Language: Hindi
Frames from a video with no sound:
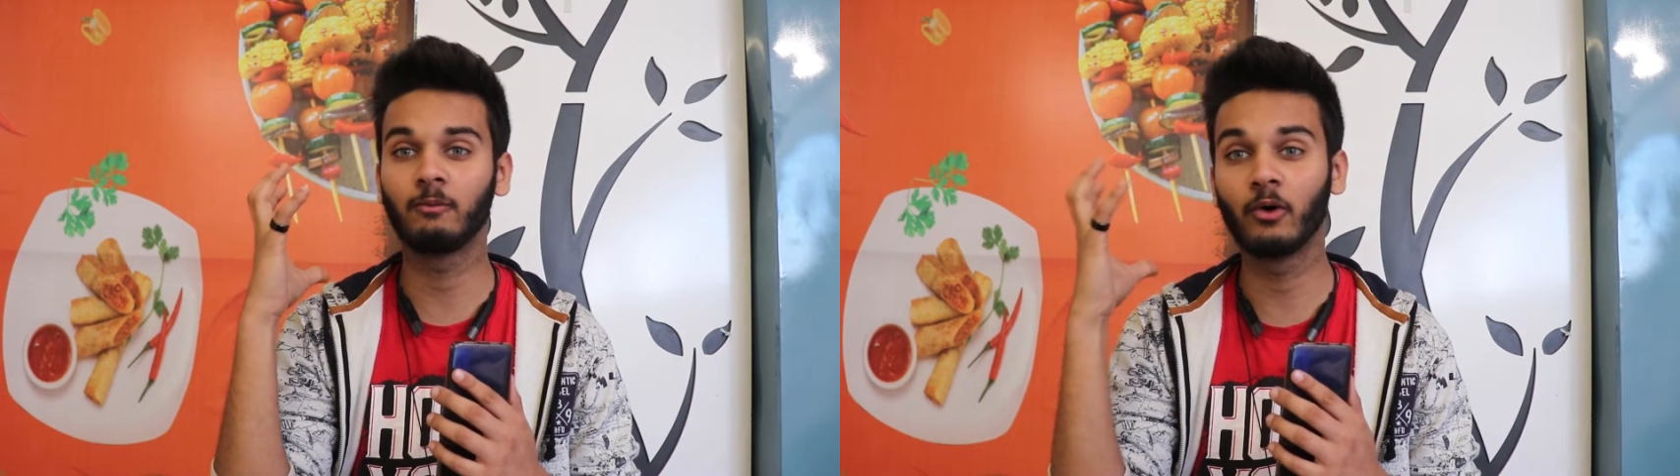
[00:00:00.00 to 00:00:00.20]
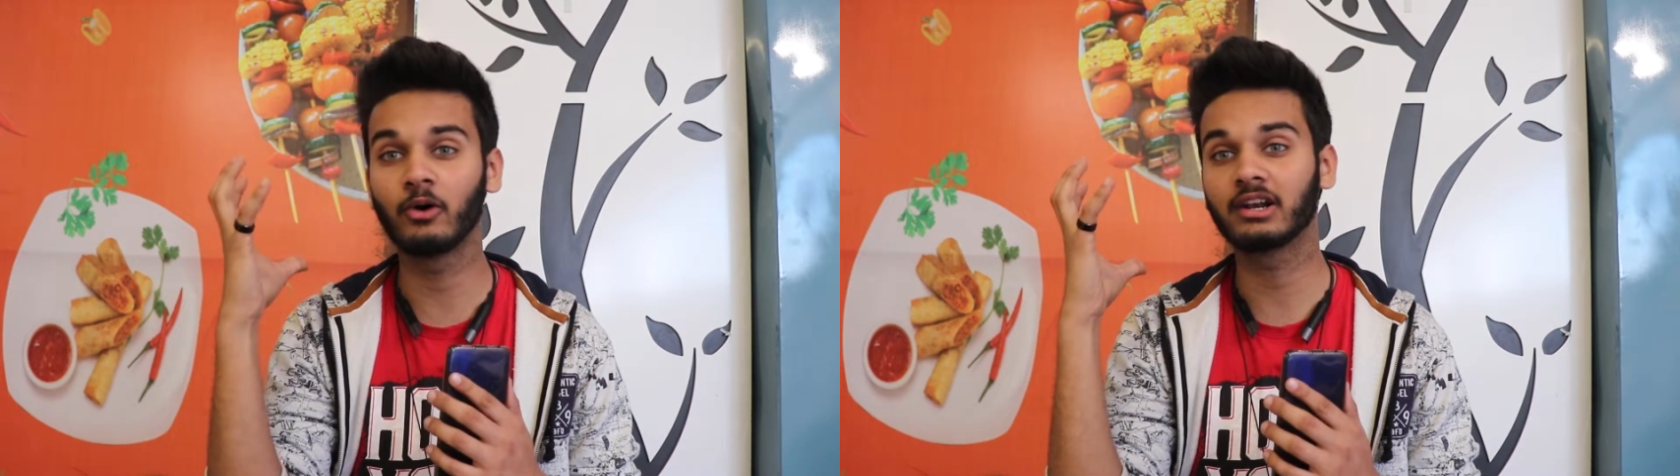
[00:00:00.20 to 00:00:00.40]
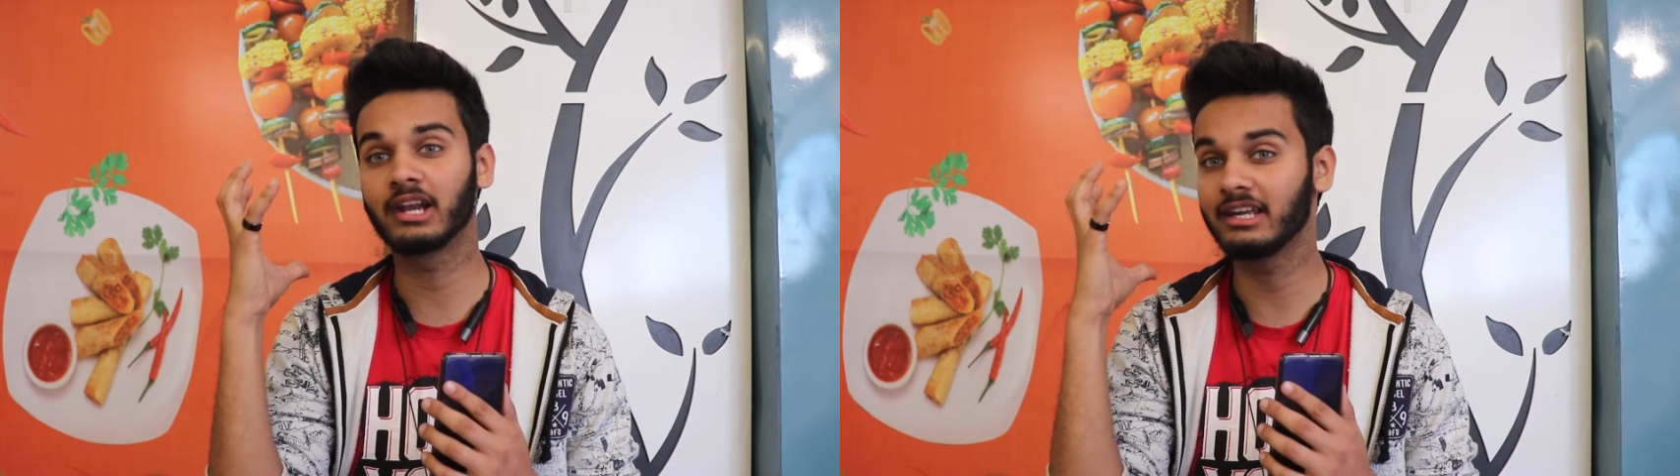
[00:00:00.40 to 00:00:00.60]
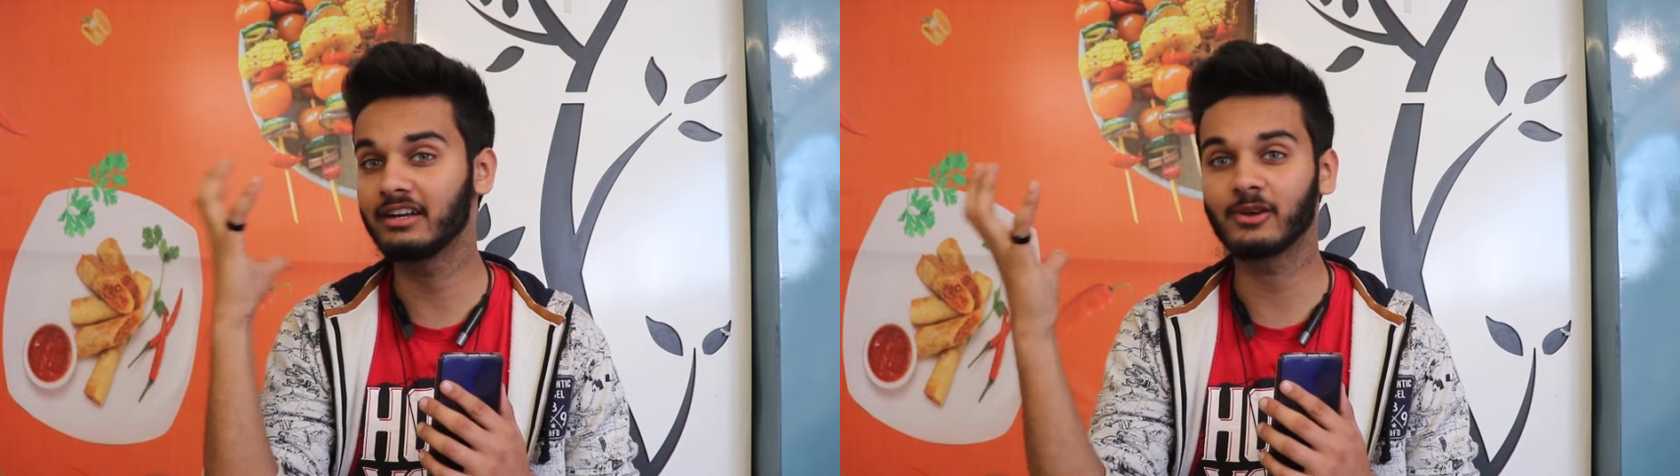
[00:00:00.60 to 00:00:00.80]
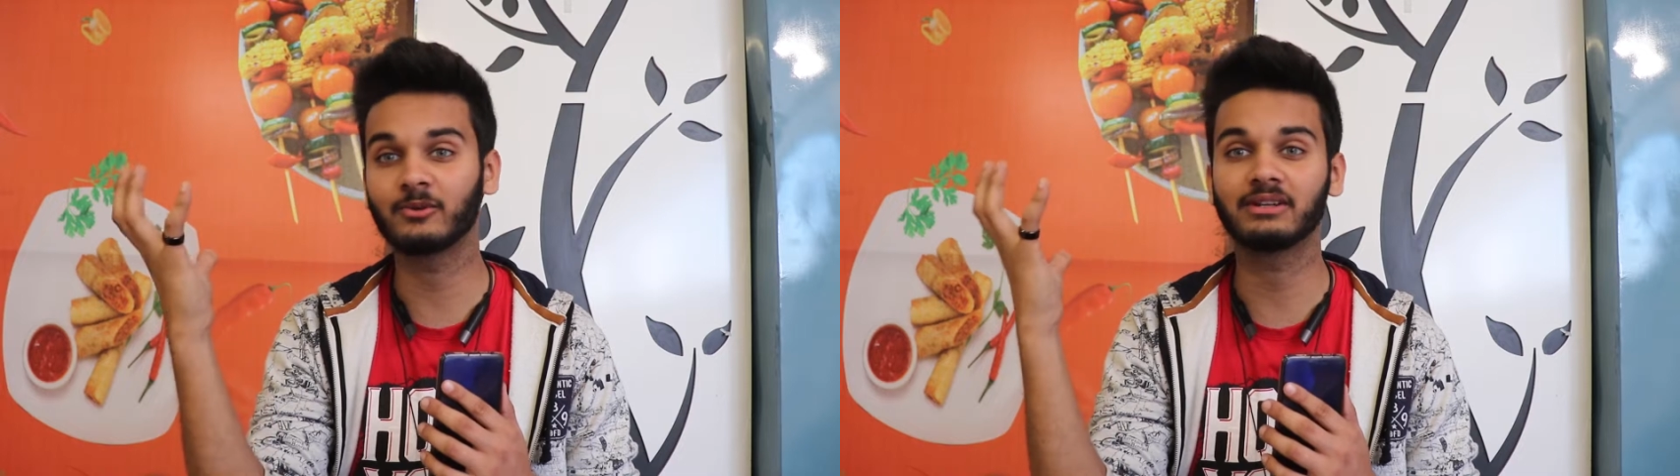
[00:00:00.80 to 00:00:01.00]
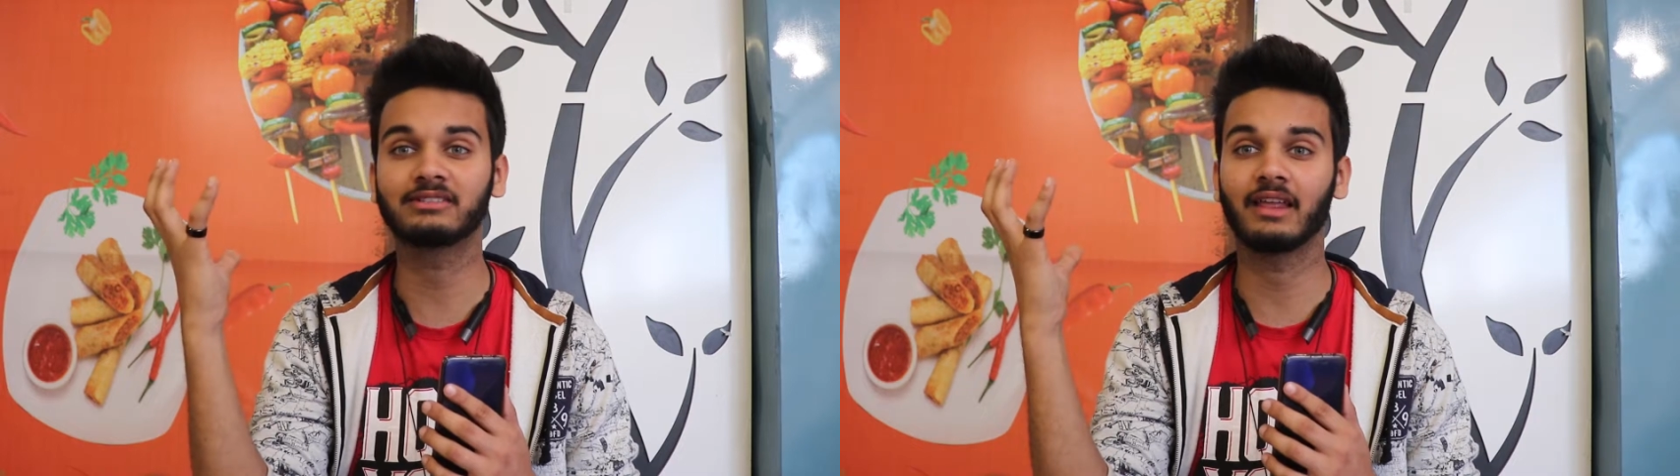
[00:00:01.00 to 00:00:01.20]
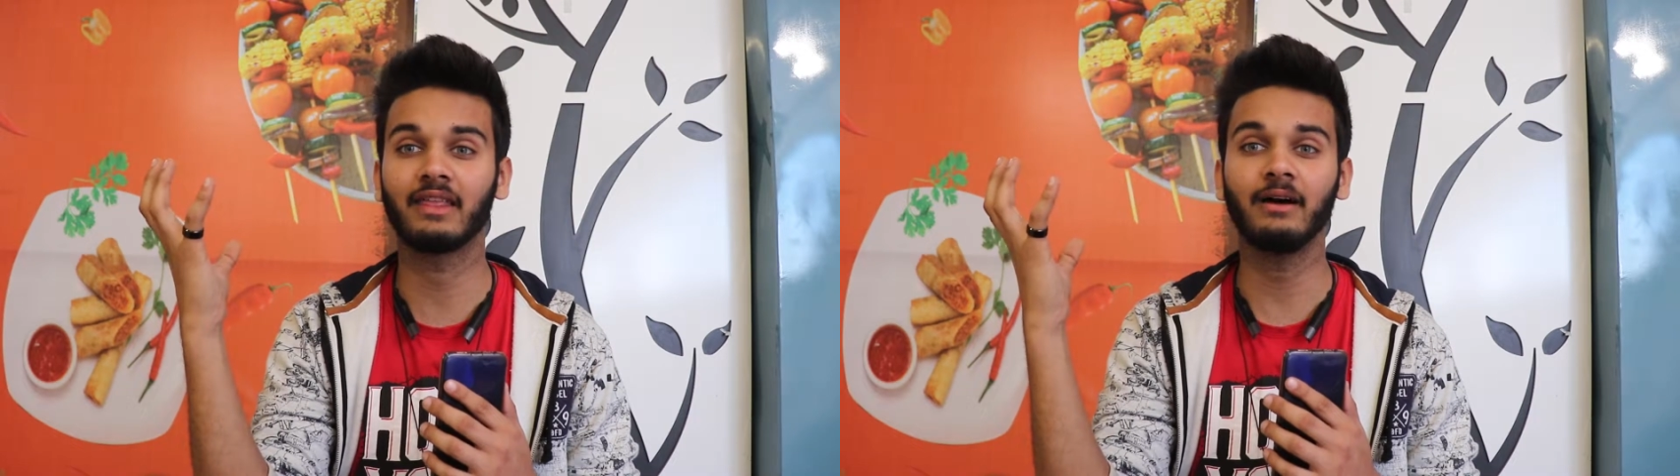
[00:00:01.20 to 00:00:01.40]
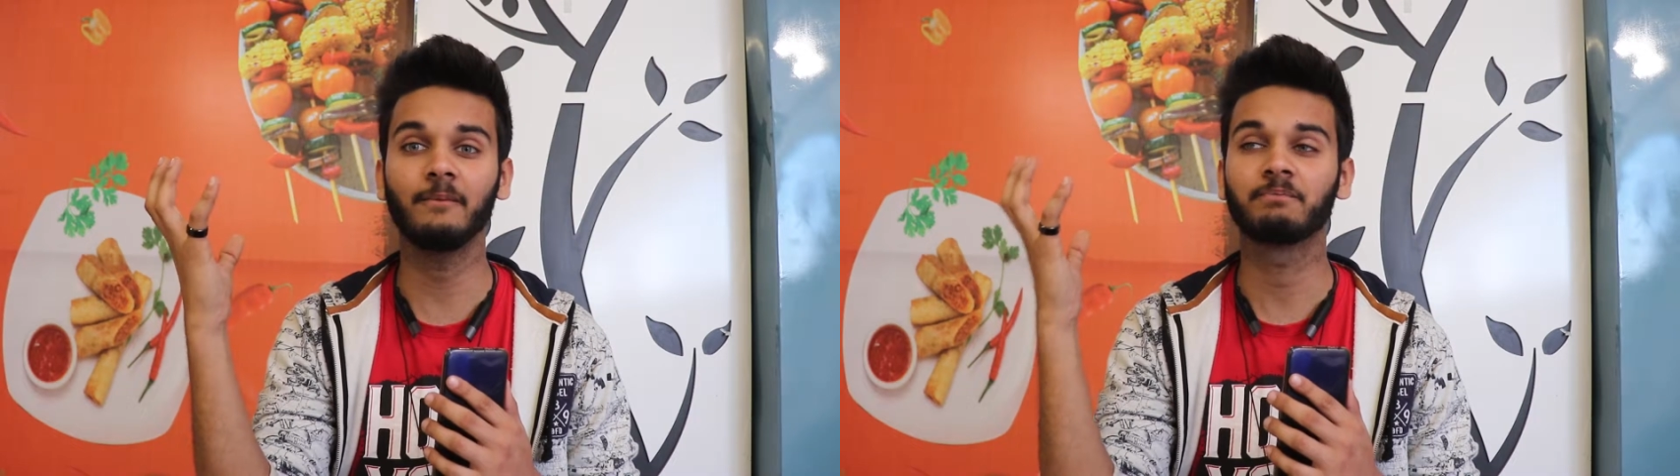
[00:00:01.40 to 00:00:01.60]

बोर नहीं करूँगा ज़्यादा